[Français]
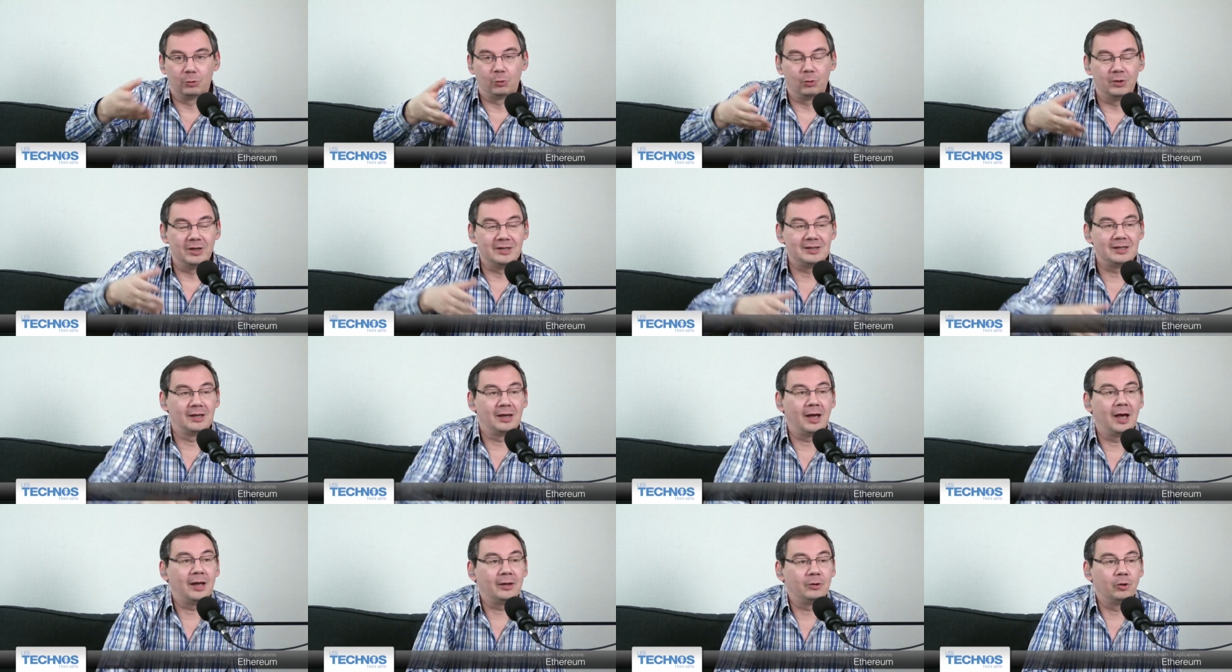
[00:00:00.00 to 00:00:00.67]
qu'on
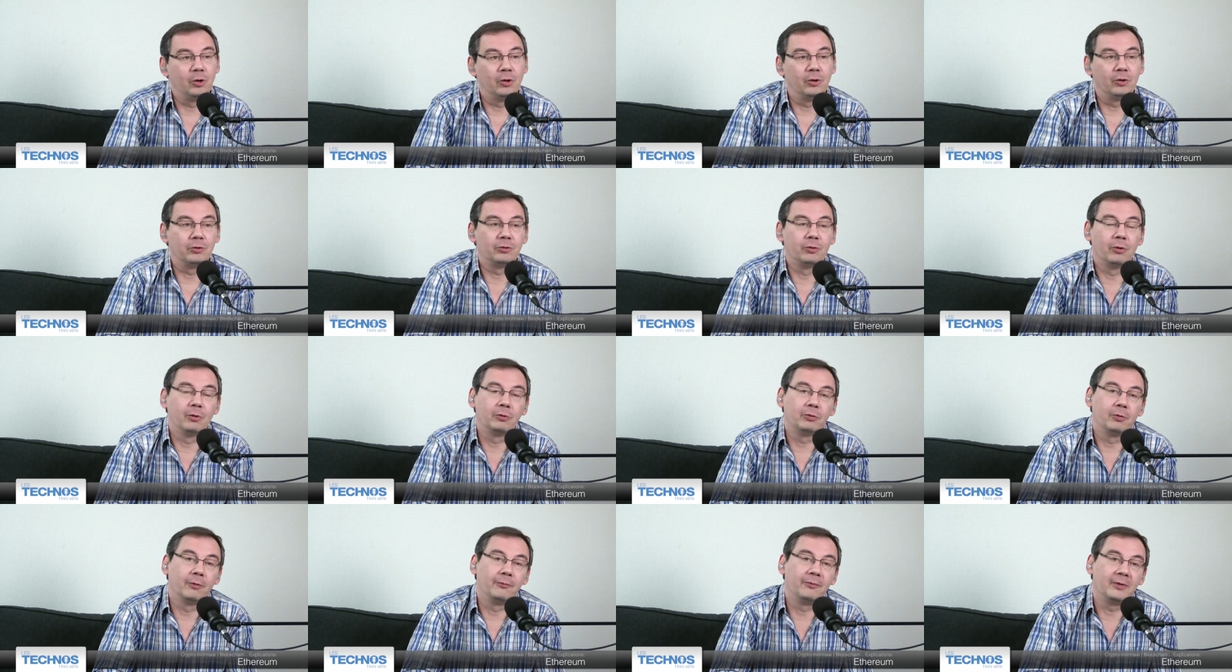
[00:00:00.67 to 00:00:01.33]
essayera
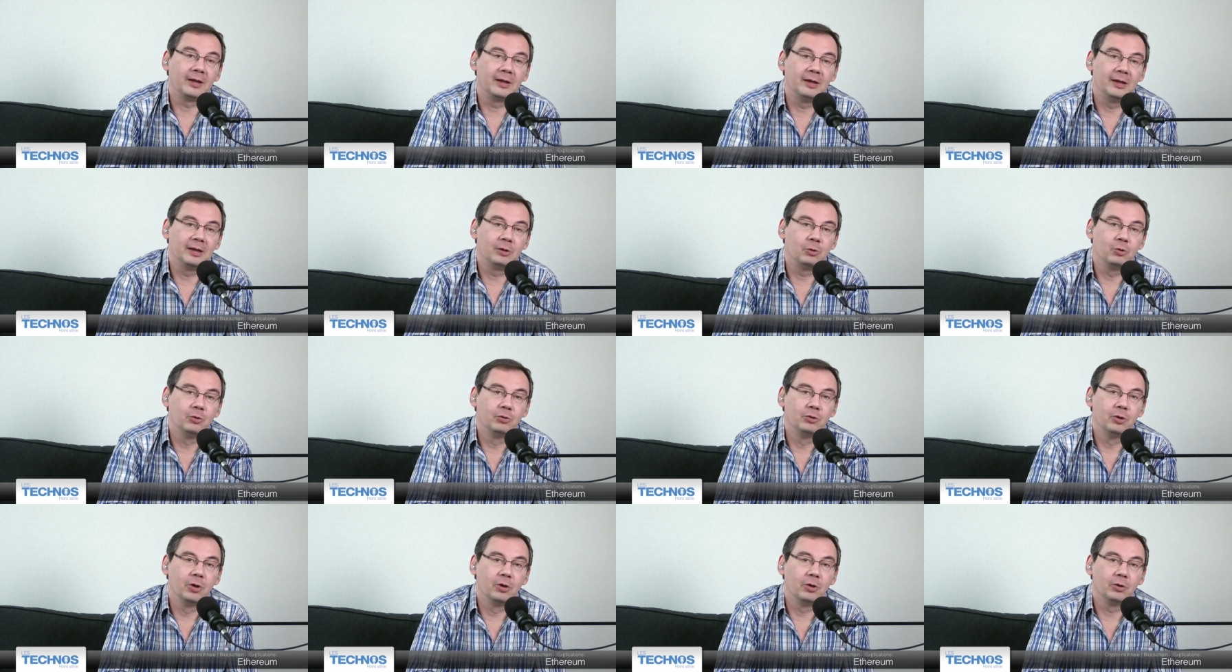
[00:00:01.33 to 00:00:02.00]
d'en faire
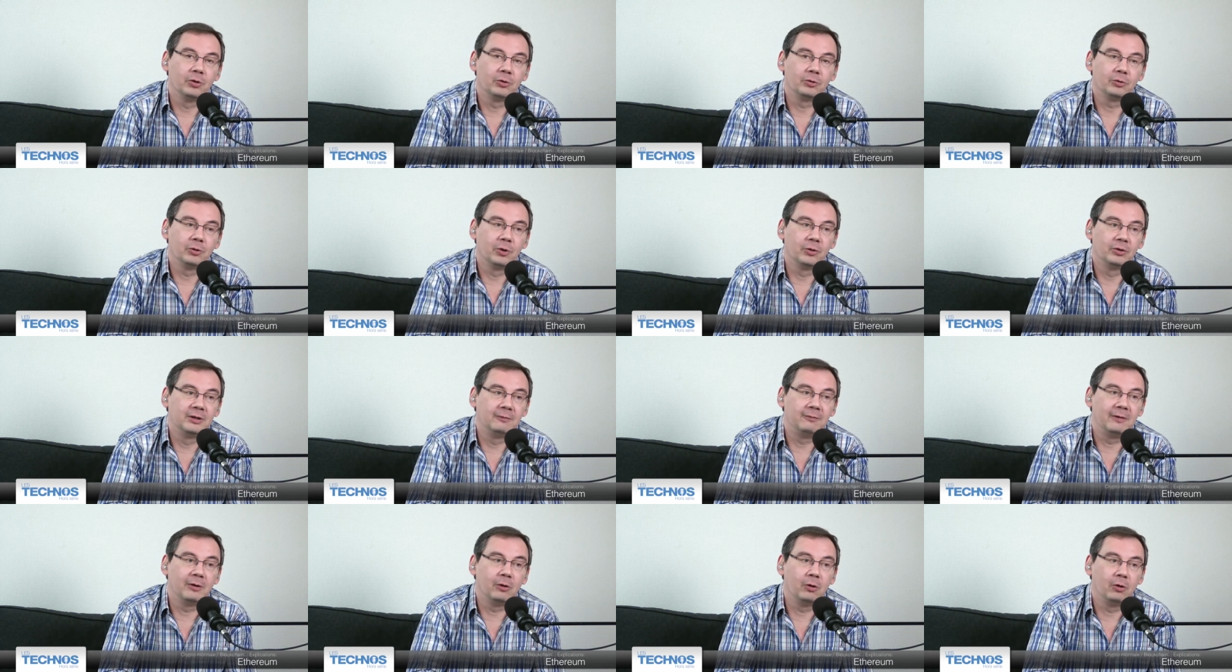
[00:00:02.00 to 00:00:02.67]
l'écho dans,
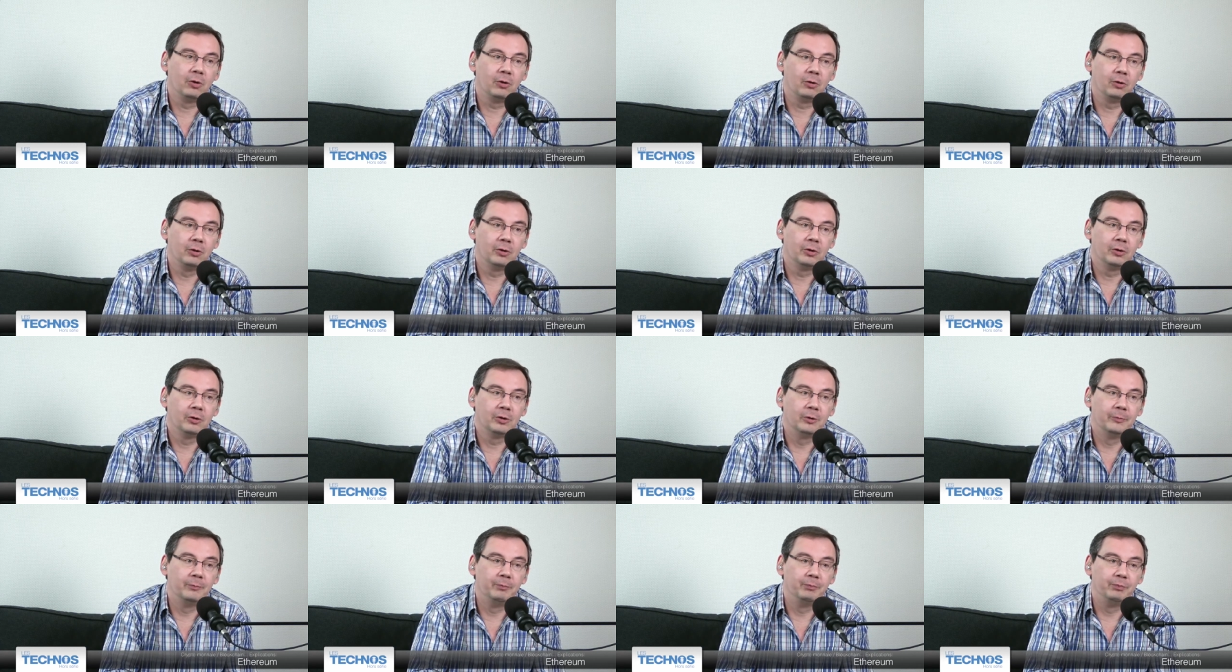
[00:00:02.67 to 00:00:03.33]
différents euh,